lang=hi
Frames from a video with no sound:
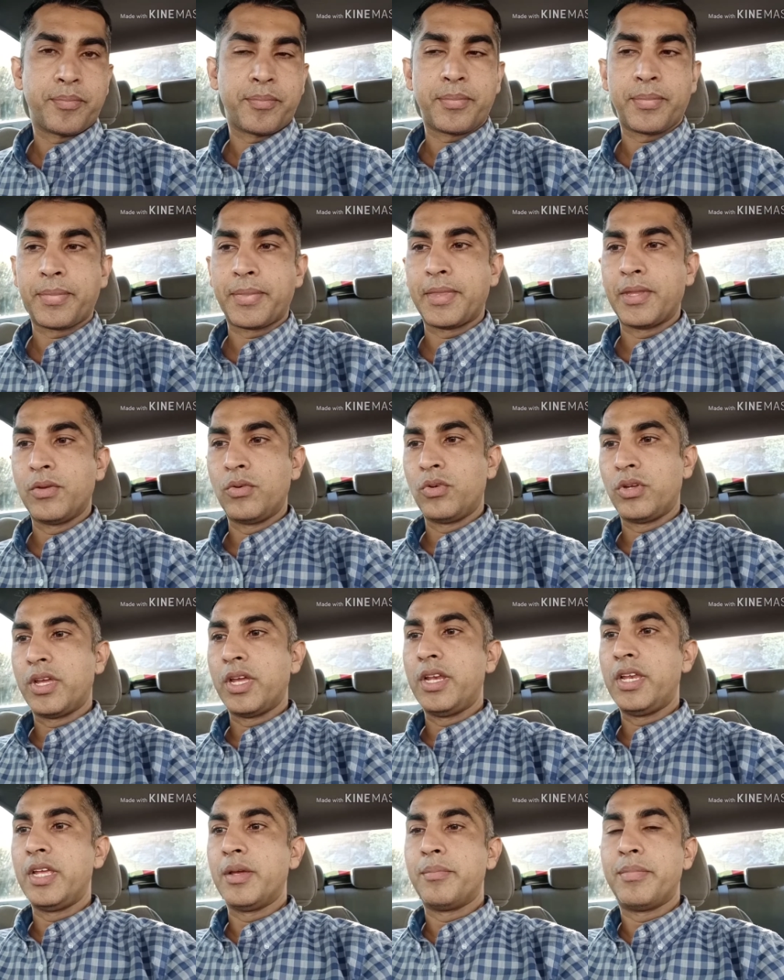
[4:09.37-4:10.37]
हम्म, उनके
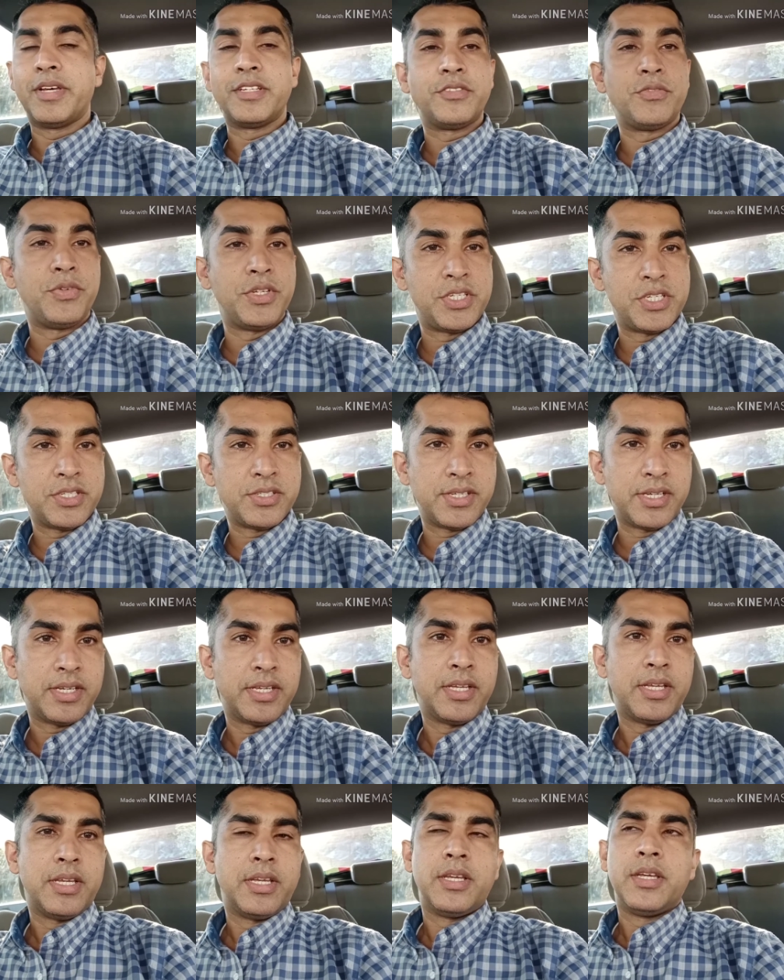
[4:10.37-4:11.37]
लिए बेस्ट विशेज़ है
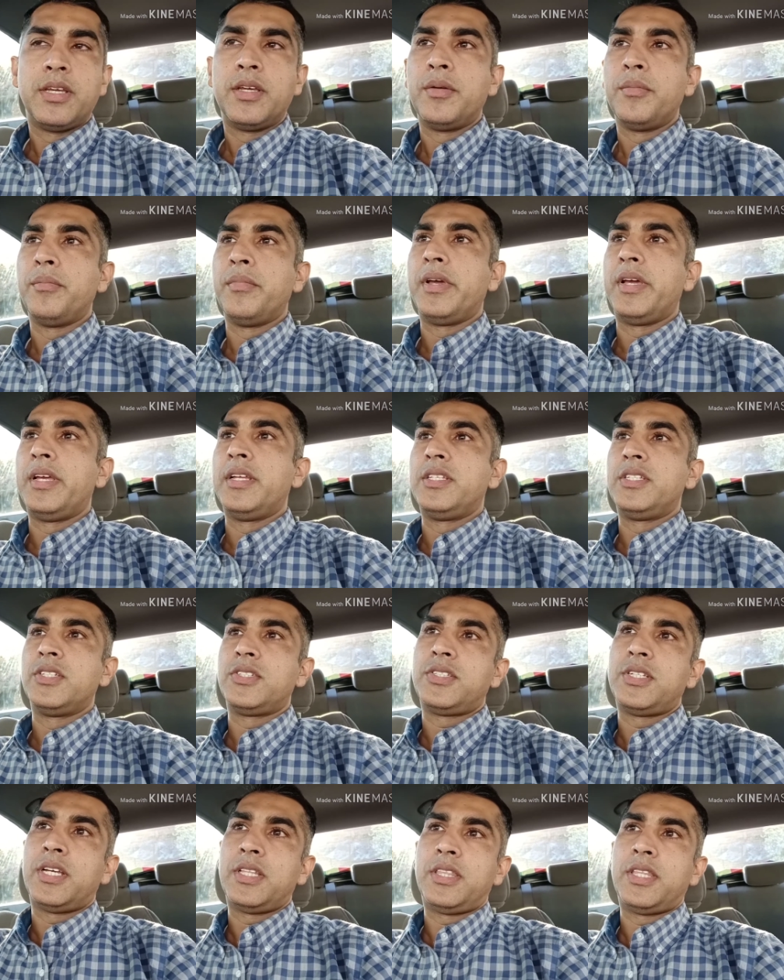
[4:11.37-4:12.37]
मैं
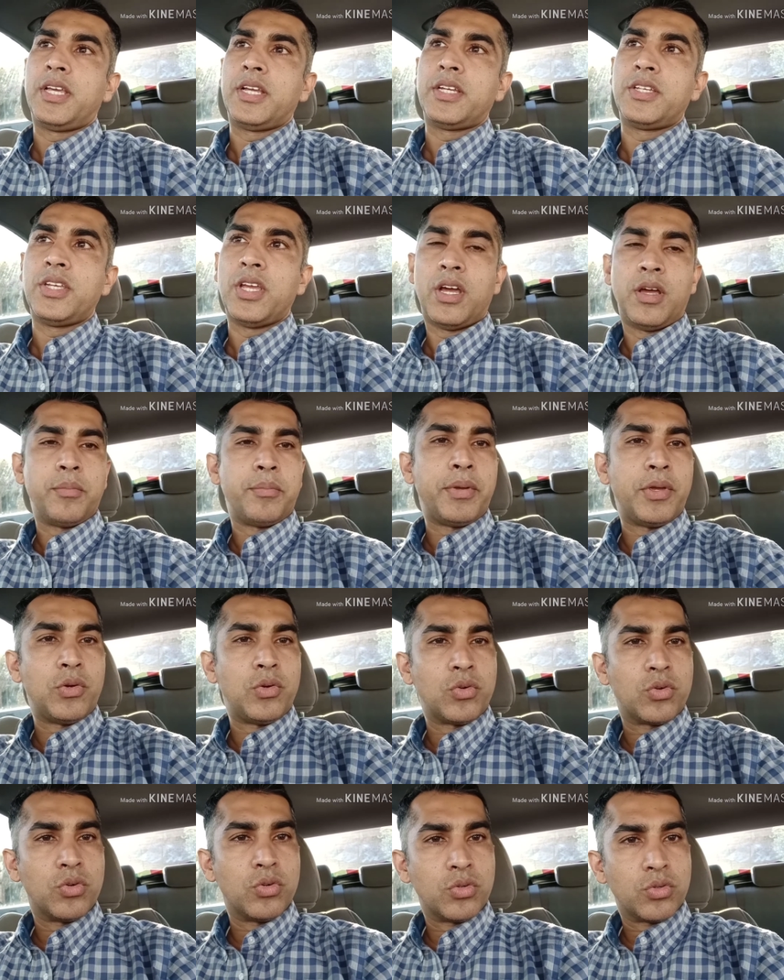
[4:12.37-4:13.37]
जिस हद तक यहाँ पे
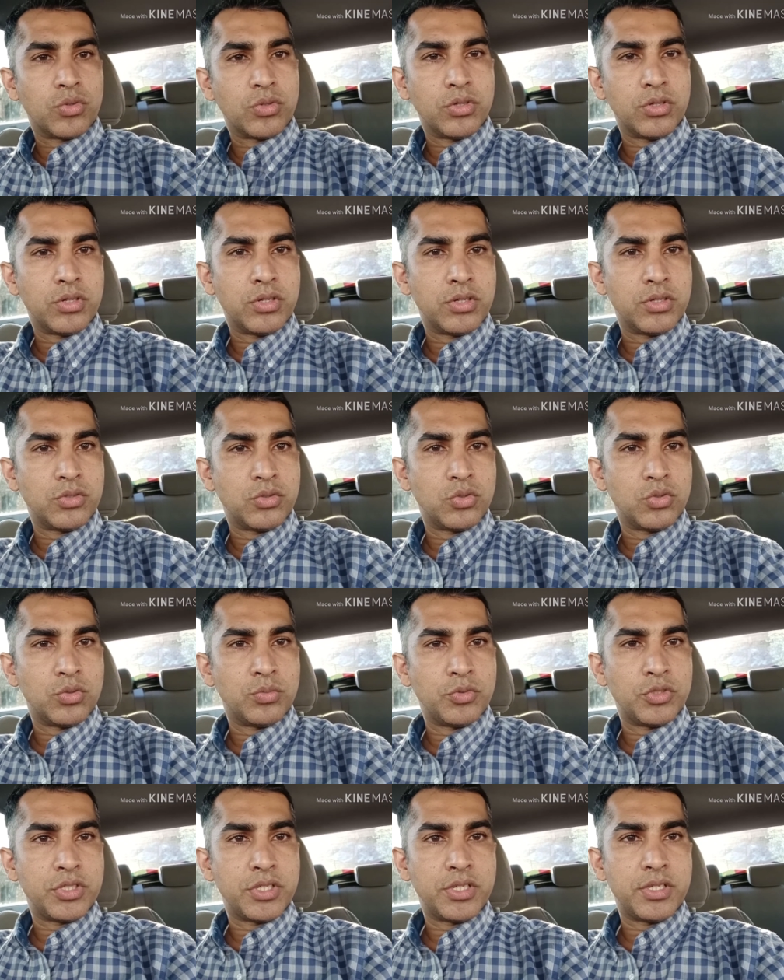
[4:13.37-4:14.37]
उनको आ, जो
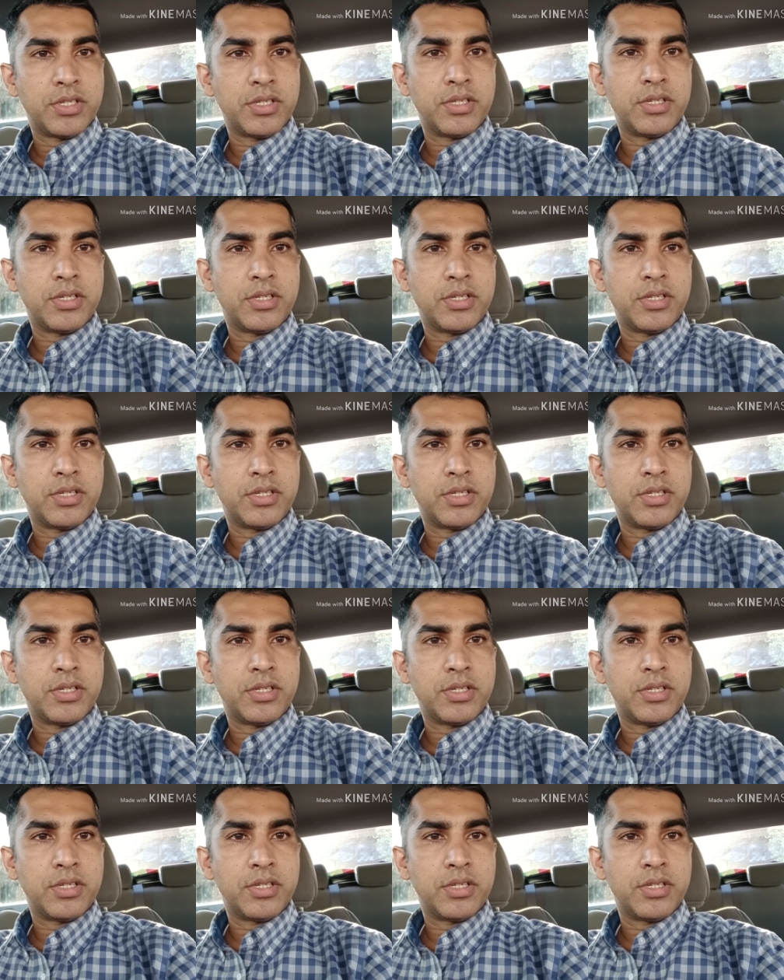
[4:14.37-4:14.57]
मुझे